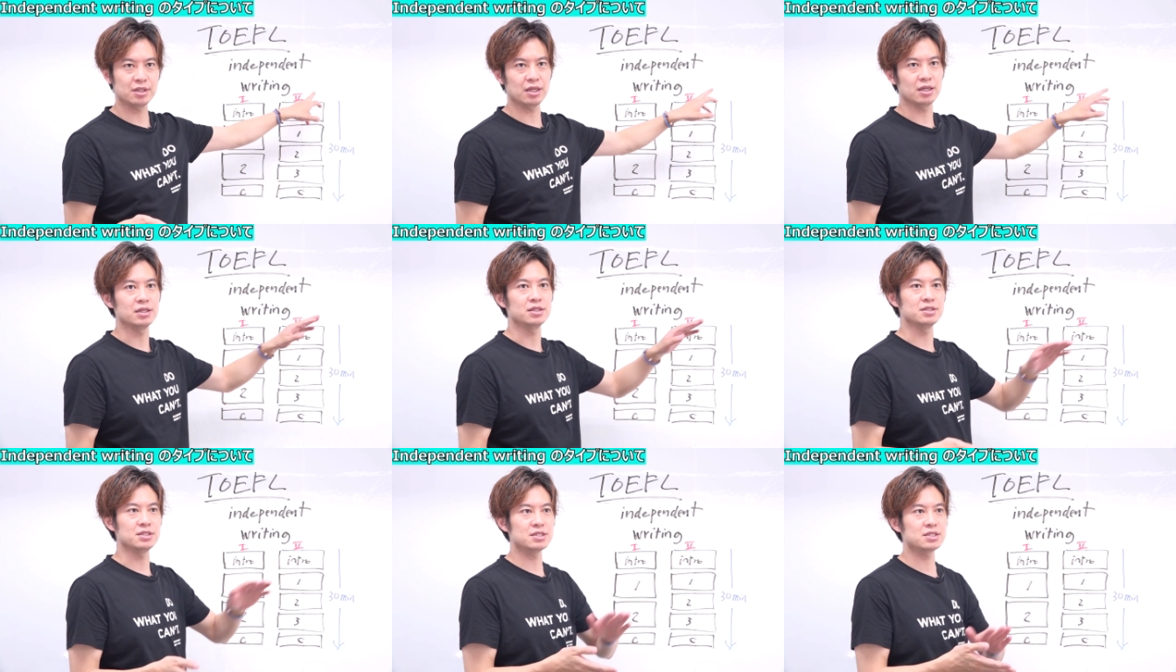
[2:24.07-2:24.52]

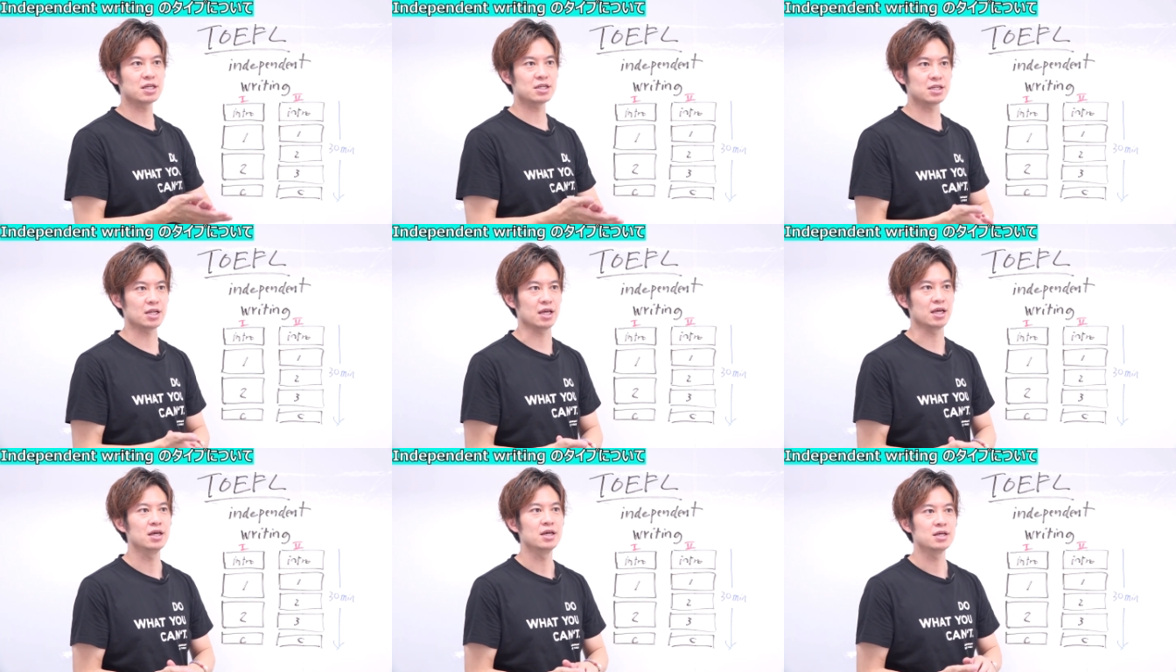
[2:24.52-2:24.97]
で、実際
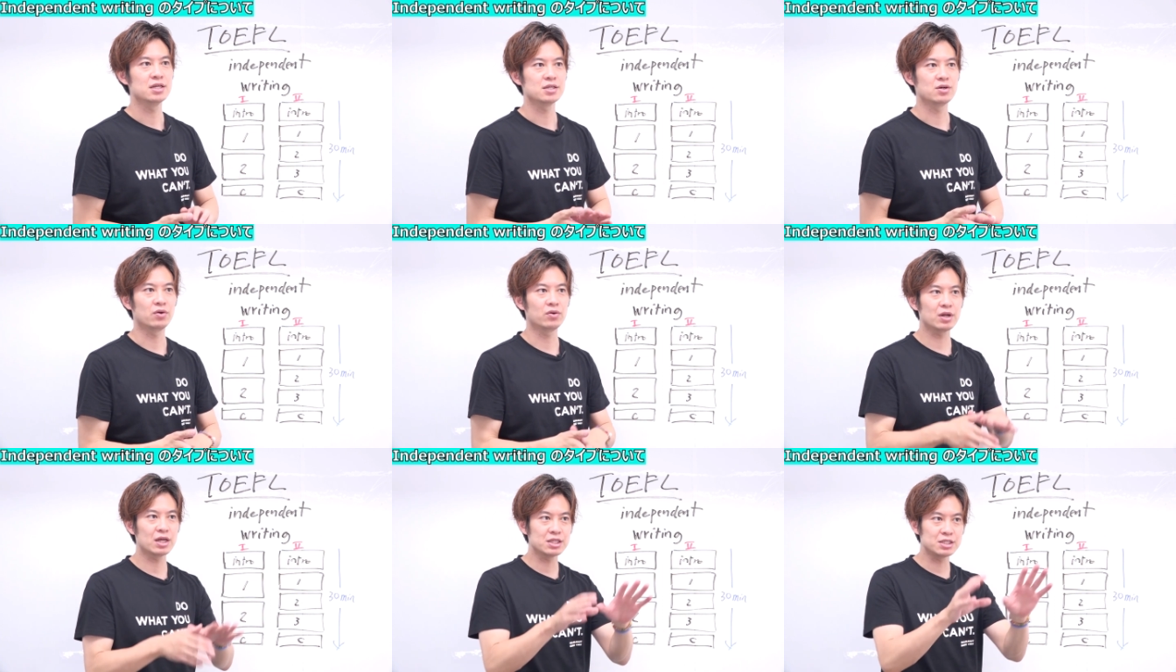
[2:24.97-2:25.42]
にね、
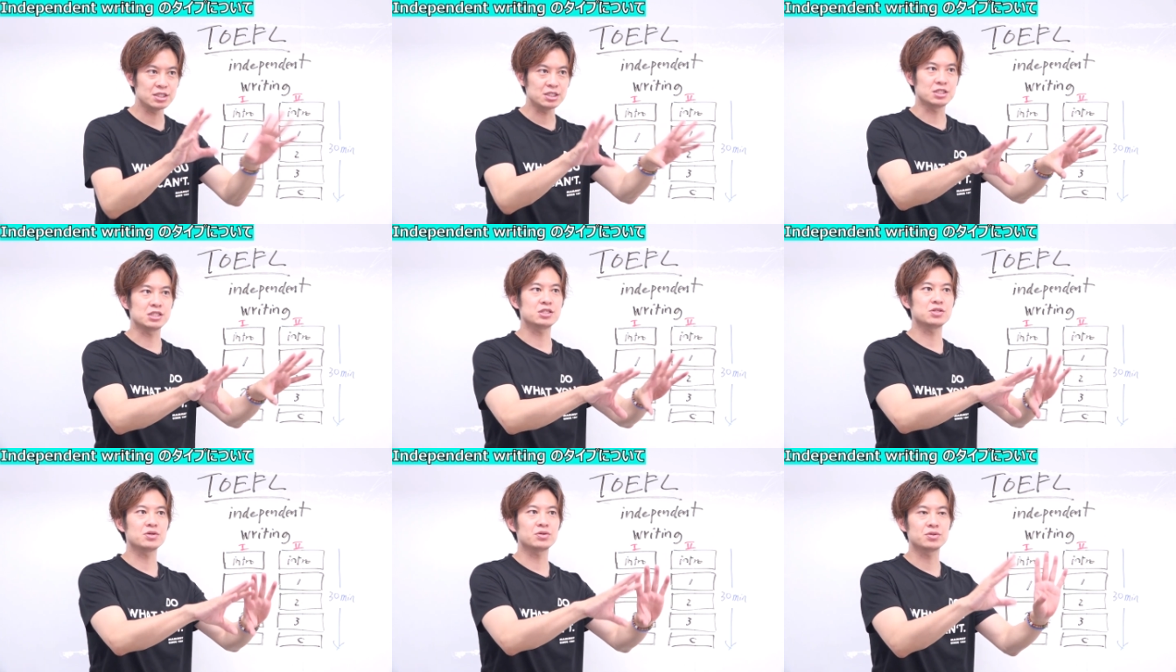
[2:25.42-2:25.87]
同じ
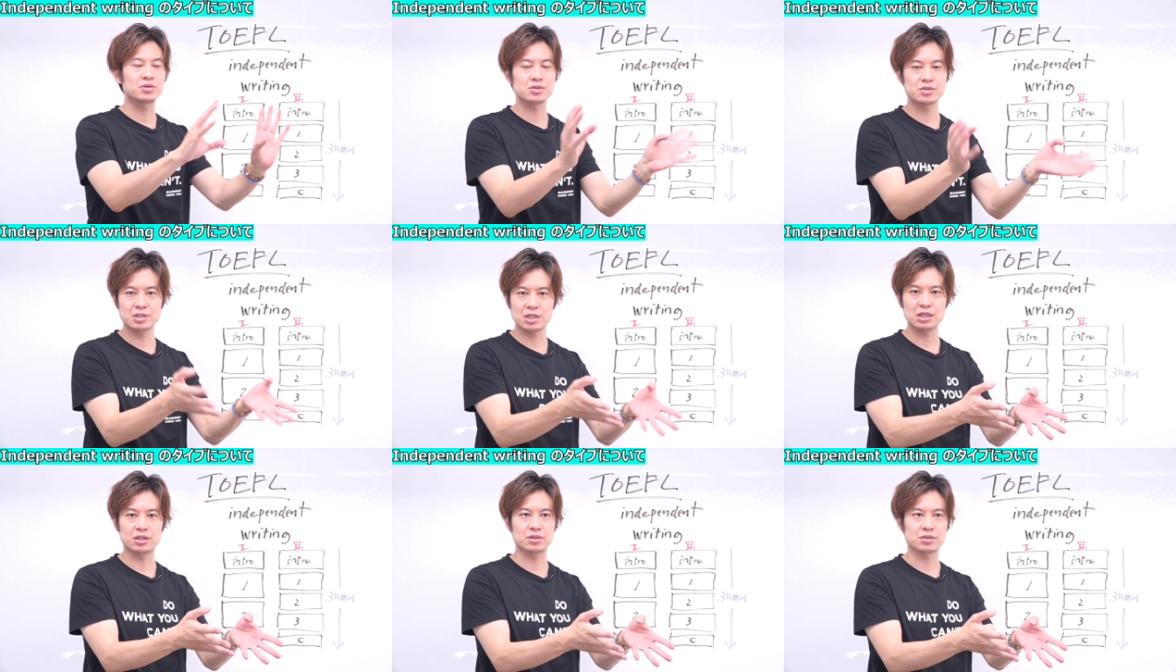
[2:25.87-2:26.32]
実力の
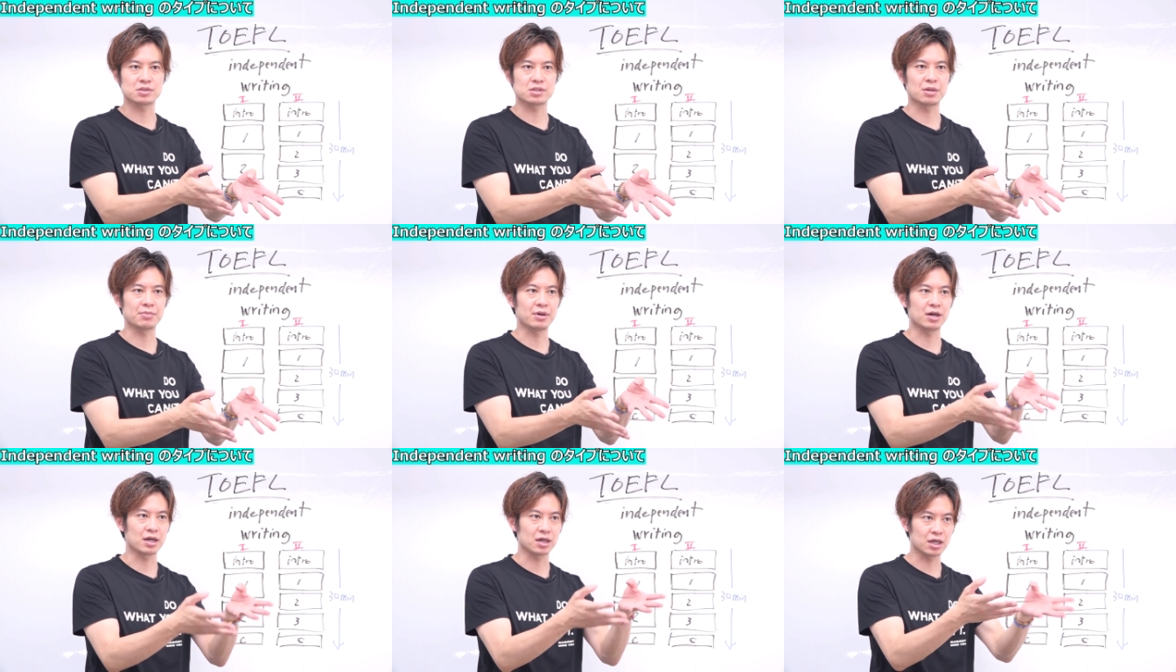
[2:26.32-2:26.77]
生徒
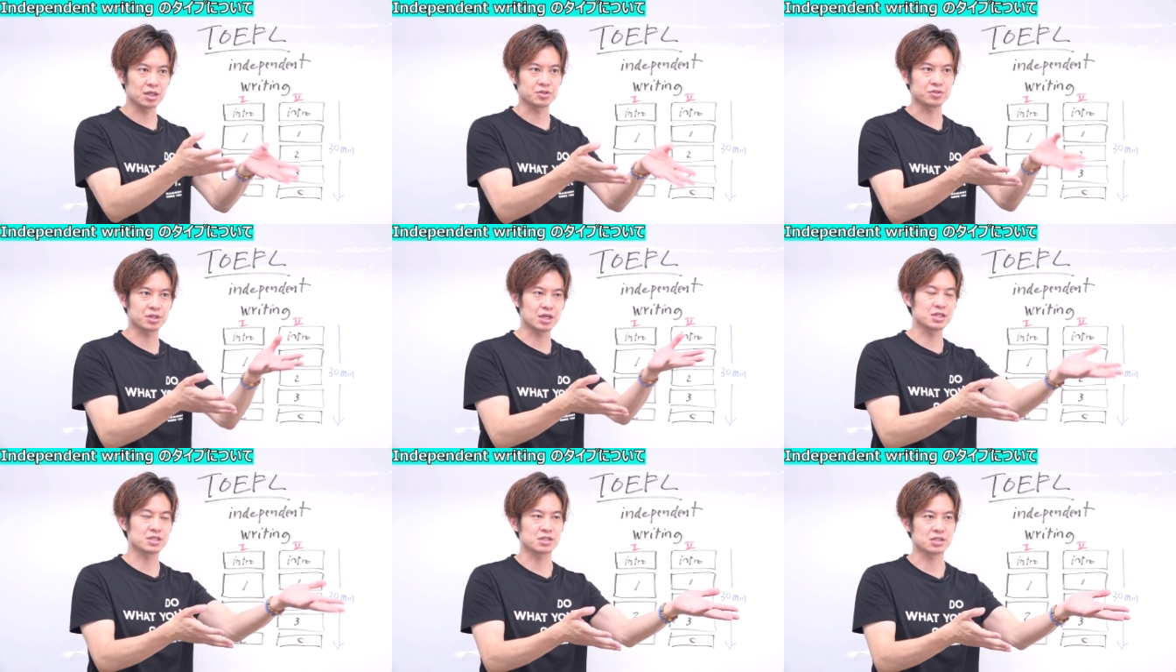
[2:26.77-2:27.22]
様が、
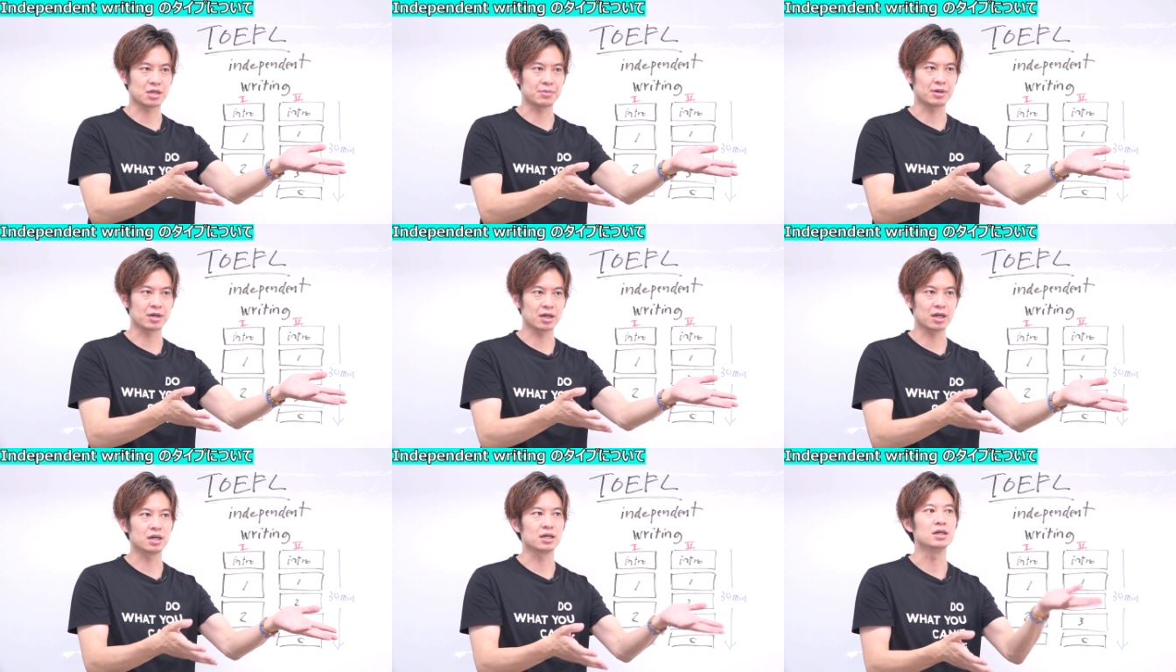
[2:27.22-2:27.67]
受験者
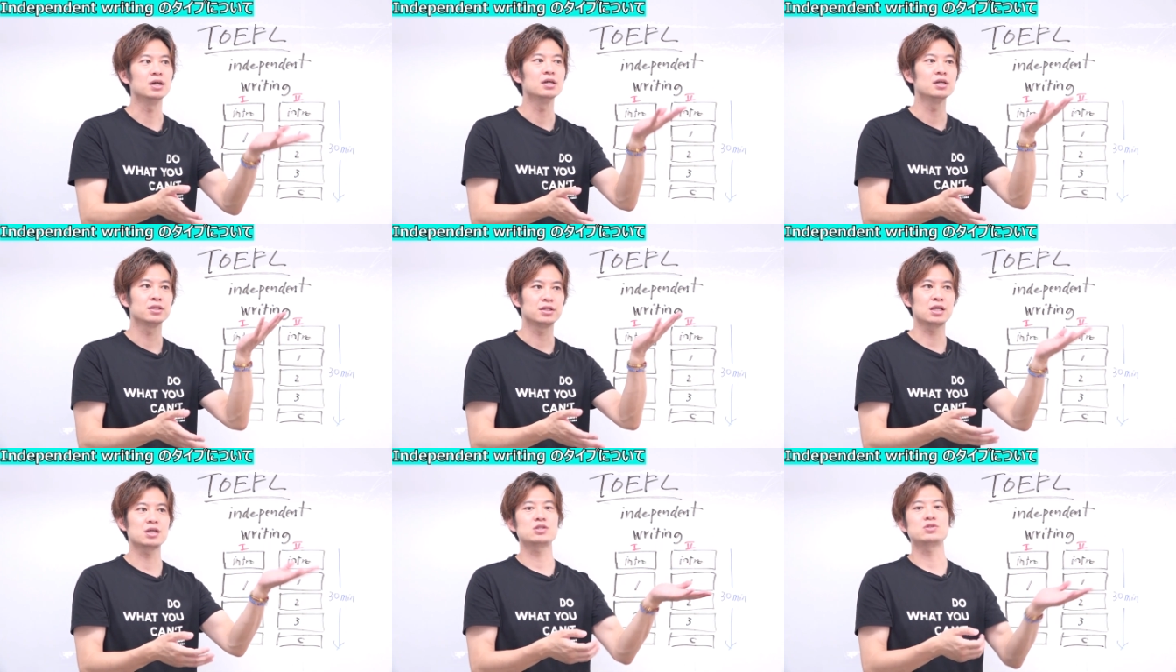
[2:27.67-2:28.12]
様が
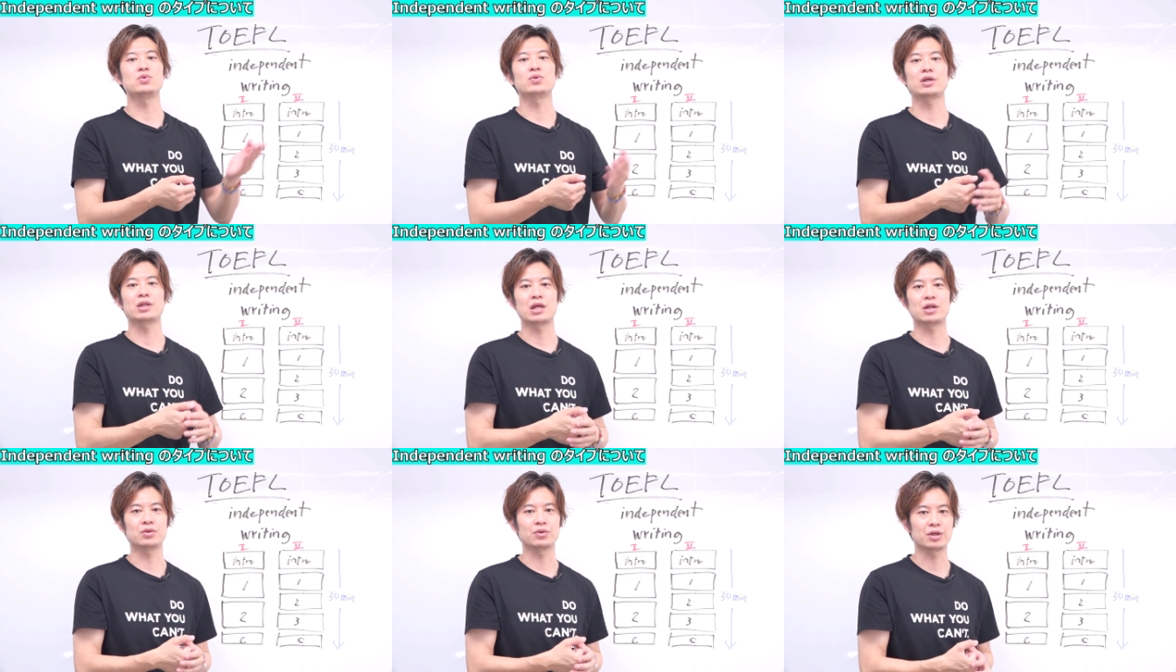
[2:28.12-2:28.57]
テストを
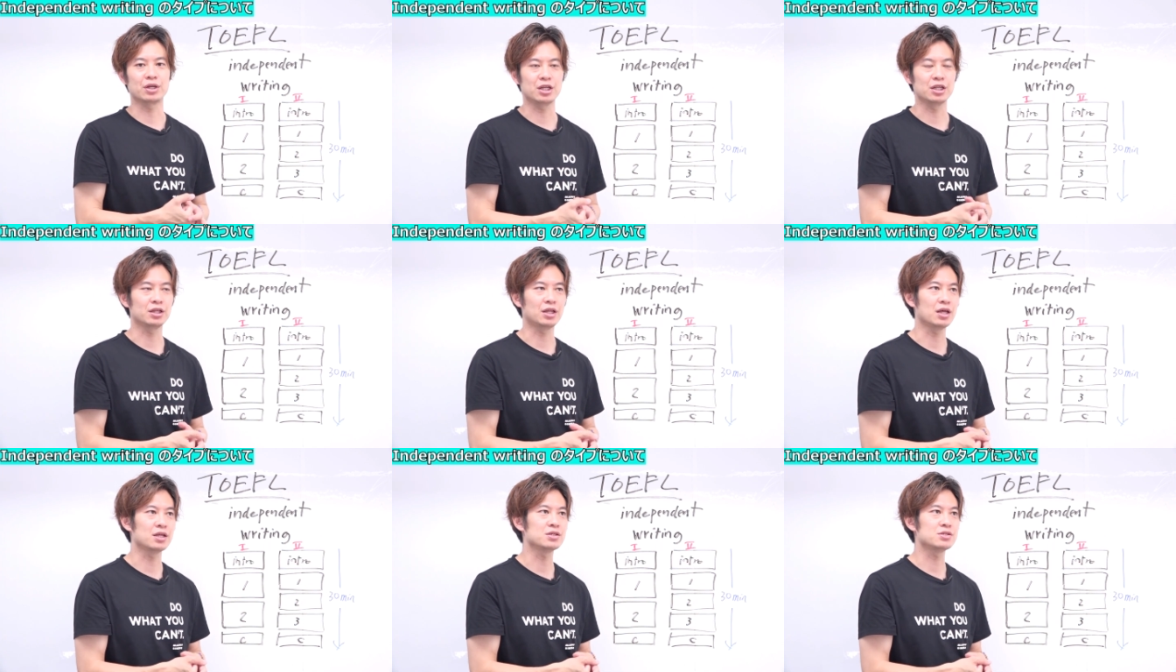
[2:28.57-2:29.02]
受けている時
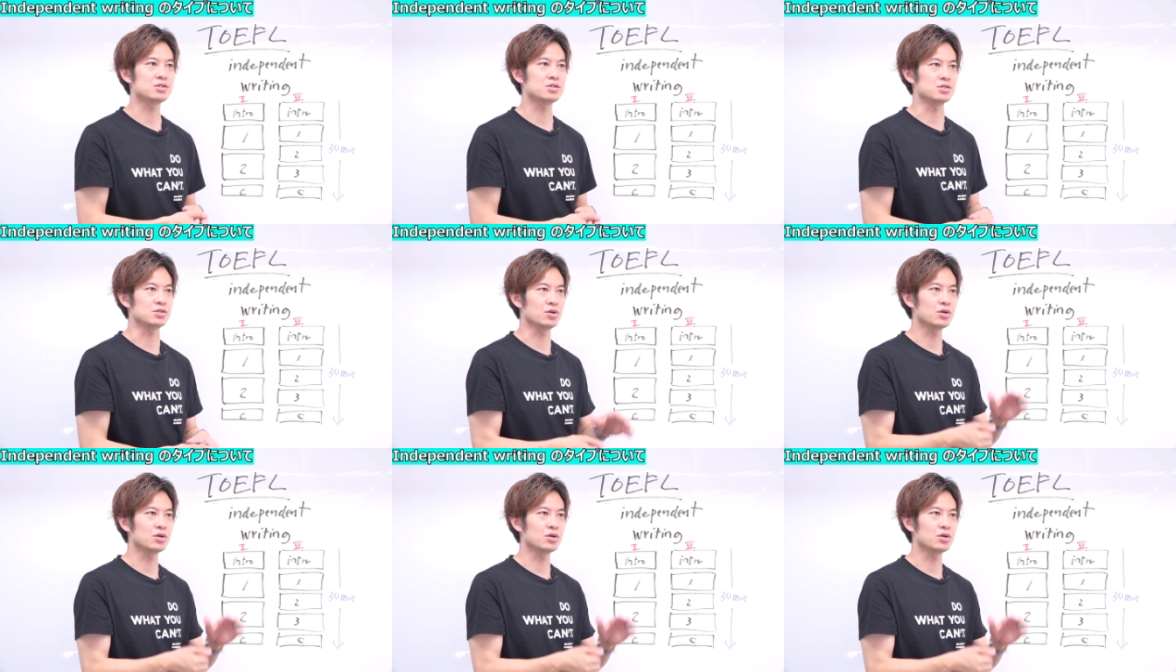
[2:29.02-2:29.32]
に点数、